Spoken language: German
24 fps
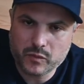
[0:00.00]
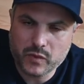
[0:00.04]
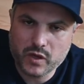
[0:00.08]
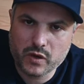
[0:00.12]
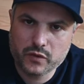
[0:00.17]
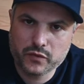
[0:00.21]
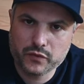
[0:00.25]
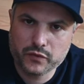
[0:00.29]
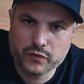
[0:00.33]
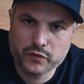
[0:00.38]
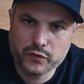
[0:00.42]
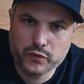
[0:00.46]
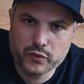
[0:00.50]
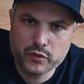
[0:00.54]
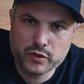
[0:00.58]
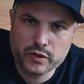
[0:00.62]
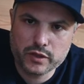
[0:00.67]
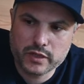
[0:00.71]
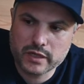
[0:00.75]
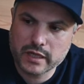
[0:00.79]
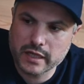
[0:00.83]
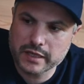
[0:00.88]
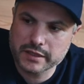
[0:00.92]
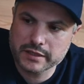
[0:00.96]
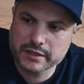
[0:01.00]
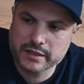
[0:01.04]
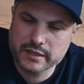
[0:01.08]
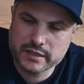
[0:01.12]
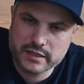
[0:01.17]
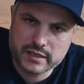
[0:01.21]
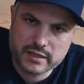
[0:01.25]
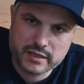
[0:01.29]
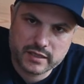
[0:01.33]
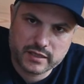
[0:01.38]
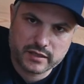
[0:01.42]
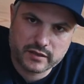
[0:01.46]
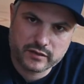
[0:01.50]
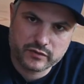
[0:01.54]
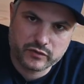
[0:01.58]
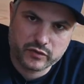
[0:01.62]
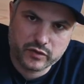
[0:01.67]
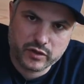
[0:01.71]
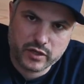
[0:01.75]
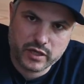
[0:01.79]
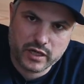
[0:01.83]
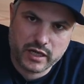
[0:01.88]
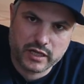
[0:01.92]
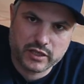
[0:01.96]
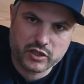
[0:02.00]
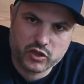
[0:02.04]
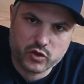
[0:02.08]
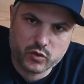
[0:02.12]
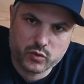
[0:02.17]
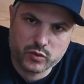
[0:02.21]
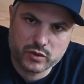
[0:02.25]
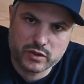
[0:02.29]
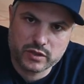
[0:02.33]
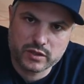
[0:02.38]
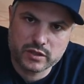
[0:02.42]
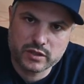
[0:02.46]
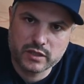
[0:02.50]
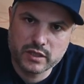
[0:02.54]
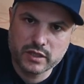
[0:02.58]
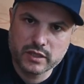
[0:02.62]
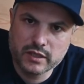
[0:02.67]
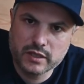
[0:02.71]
für kleine Kistchen, für Handschuhe,